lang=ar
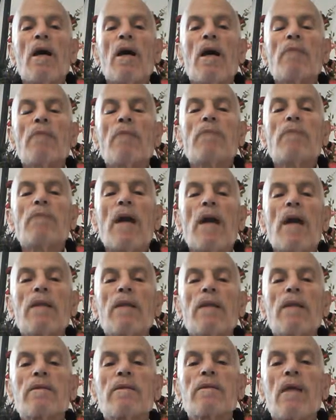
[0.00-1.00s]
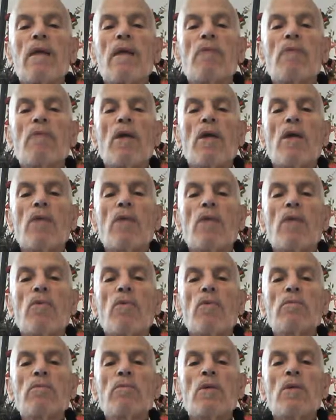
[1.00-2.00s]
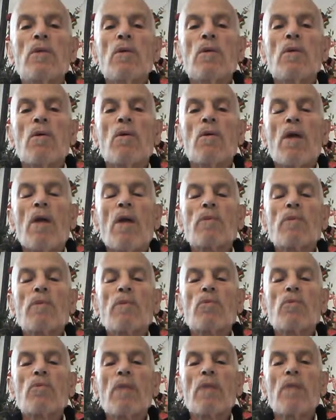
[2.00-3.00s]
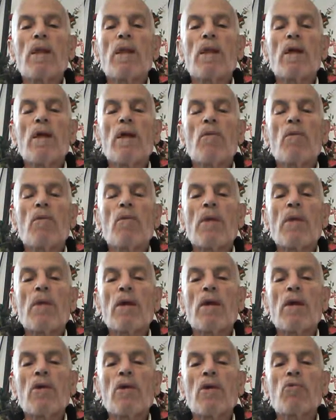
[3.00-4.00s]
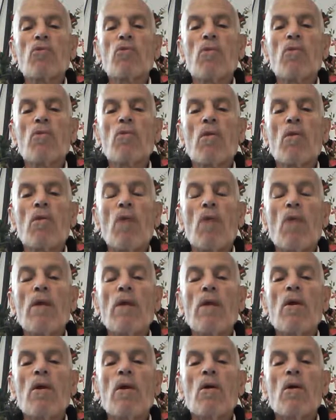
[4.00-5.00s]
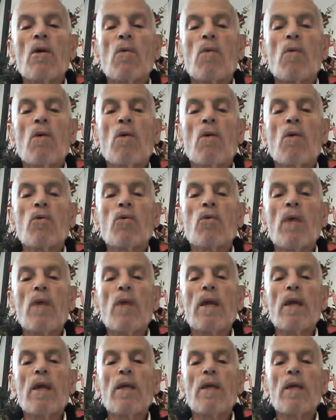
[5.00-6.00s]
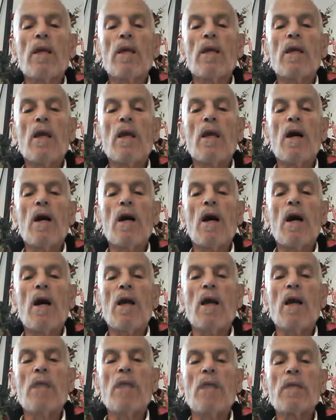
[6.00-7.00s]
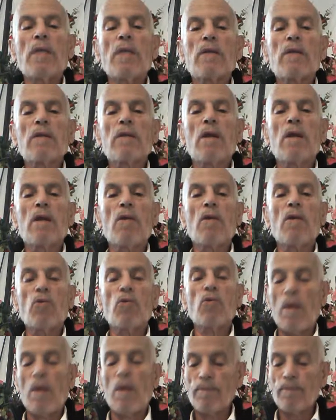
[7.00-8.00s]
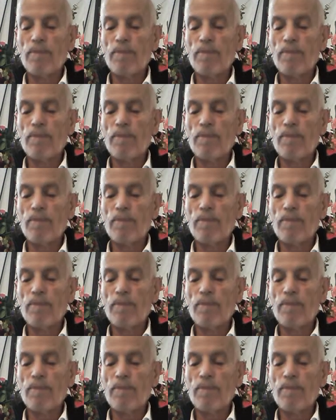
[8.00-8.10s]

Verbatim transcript: أما بعد السلام عليكم ورحمة من الله وبركاته ورضوان ولا عدوان إلا على من اختار العدوان